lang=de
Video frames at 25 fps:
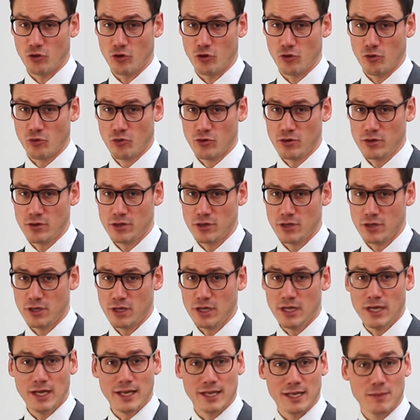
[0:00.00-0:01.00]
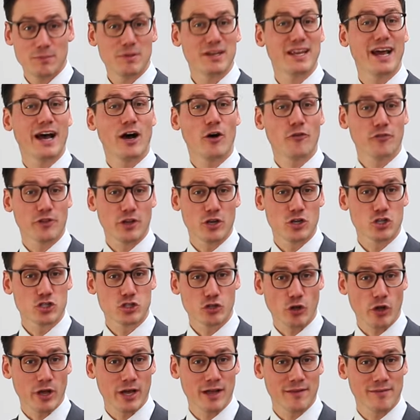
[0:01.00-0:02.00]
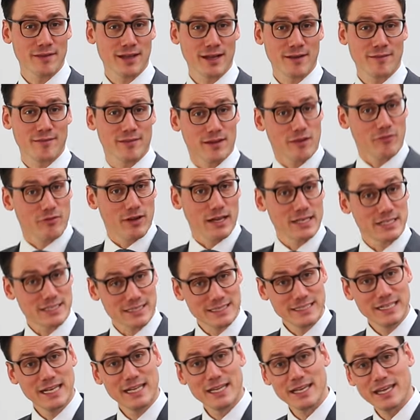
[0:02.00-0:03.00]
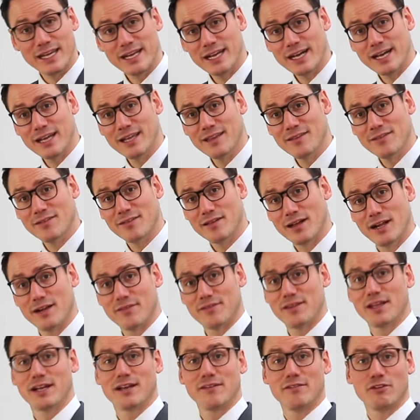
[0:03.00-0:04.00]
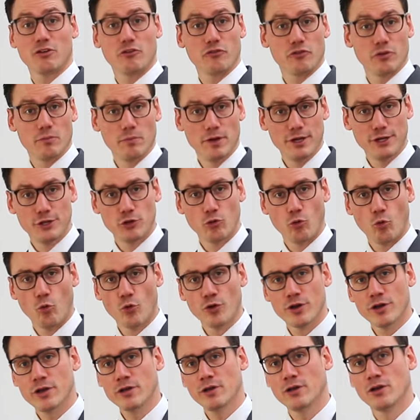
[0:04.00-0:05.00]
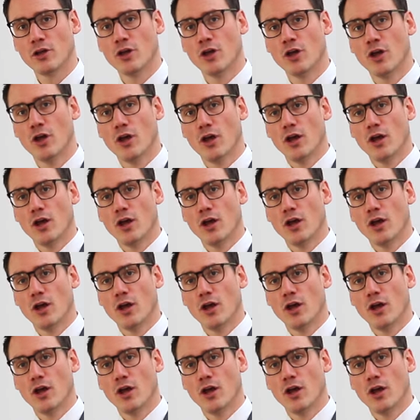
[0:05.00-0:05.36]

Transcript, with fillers: Euro, nehme darauf den Steuersatz, der vielleicht niedriger ist als der Gewinn auf eine Million,